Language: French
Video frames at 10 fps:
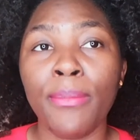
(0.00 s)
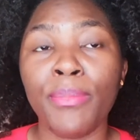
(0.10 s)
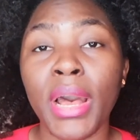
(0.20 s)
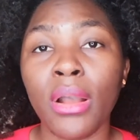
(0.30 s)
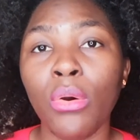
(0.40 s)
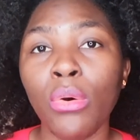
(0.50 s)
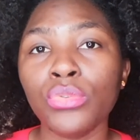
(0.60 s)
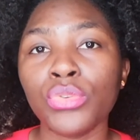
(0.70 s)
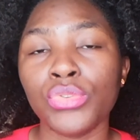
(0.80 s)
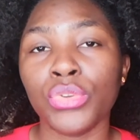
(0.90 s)
Par
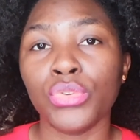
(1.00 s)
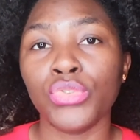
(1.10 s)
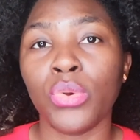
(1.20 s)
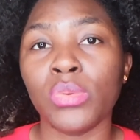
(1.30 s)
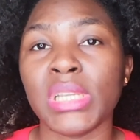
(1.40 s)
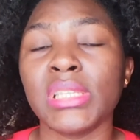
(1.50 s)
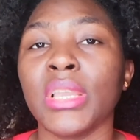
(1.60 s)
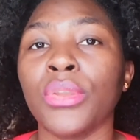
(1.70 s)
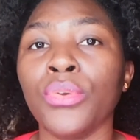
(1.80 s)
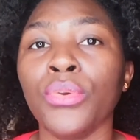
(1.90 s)
contre, ce que je constate,
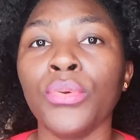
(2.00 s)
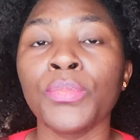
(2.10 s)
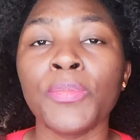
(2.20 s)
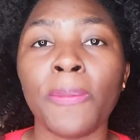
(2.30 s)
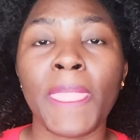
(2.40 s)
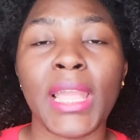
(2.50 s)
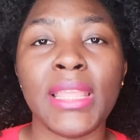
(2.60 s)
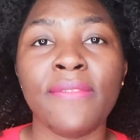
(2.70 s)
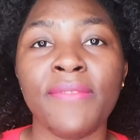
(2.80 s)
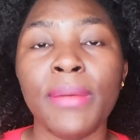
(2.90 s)
c'est que
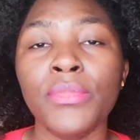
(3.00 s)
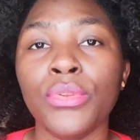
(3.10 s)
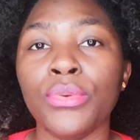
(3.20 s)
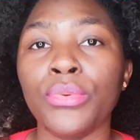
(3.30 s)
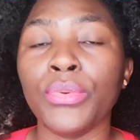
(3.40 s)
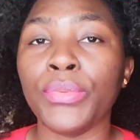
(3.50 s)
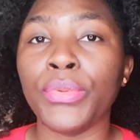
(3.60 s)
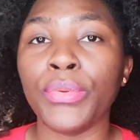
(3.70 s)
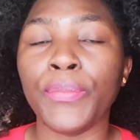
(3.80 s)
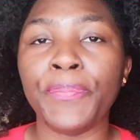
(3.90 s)
les femmes
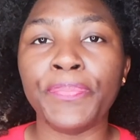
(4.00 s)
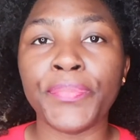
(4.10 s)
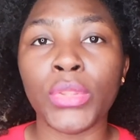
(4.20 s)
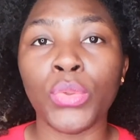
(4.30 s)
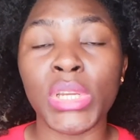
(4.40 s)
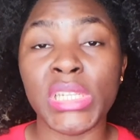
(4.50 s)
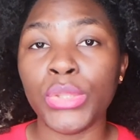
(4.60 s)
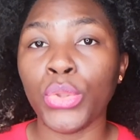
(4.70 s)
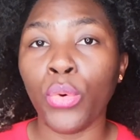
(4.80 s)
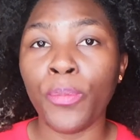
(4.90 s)

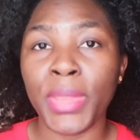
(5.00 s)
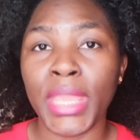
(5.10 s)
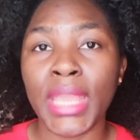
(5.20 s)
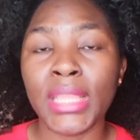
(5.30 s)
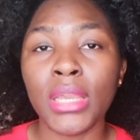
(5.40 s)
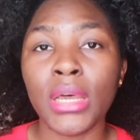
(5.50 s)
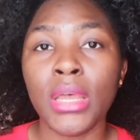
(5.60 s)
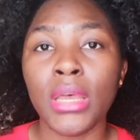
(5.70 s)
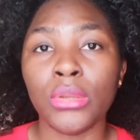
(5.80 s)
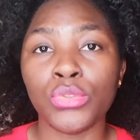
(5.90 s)
d'origine européenne
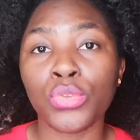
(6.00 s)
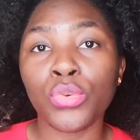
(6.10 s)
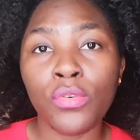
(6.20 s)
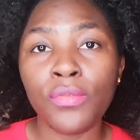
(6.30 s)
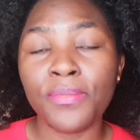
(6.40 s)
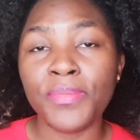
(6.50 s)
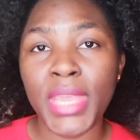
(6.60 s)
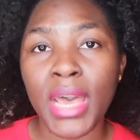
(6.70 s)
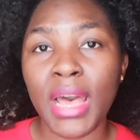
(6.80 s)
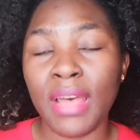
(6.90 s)
se trouvent
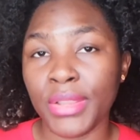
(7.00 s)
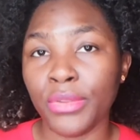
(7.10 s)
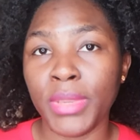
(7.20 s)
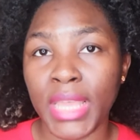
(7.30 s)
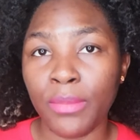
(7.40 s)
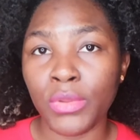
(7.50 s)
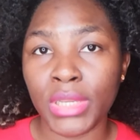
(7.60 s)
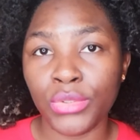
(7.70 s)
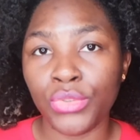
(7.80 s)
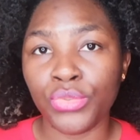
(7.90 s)
bien avec le
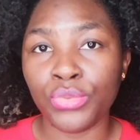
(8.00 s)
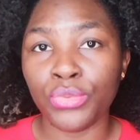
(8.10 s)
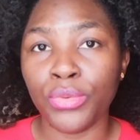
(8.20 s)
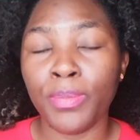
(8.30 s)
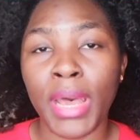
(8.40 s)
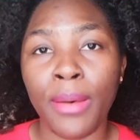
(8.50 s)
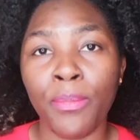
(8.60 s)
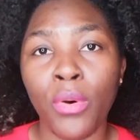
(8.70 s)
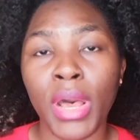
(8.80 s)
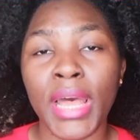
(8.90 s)
bicarbonate de soude par
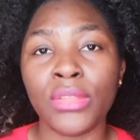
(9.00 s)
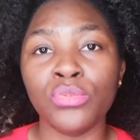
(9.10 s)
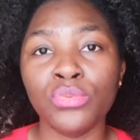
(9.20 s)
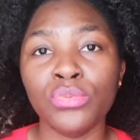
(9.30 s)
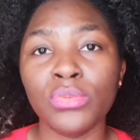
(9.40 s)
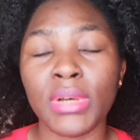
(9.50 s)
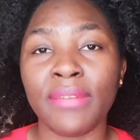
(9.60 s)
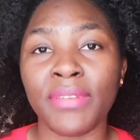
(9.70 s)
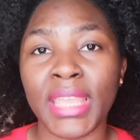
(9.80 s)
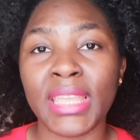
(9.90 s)
rapport à nous,
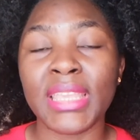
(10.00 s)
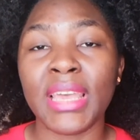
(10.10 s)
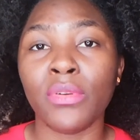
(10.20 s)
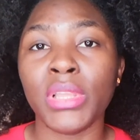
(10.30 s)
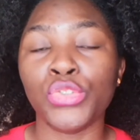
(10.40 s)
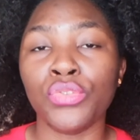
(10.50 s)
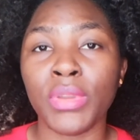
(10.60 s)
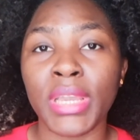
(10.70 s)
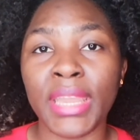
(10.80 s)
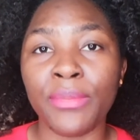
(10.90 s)
africaines qui avons les
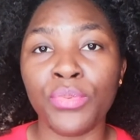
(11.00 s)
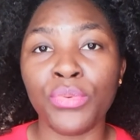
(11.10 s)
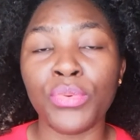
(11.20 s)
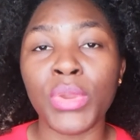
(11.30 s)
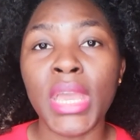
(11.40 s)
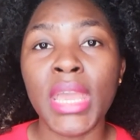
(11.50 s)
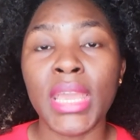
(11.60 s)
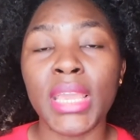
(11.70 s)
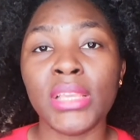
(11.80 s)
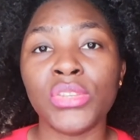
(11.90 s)
cheveux crépus. Et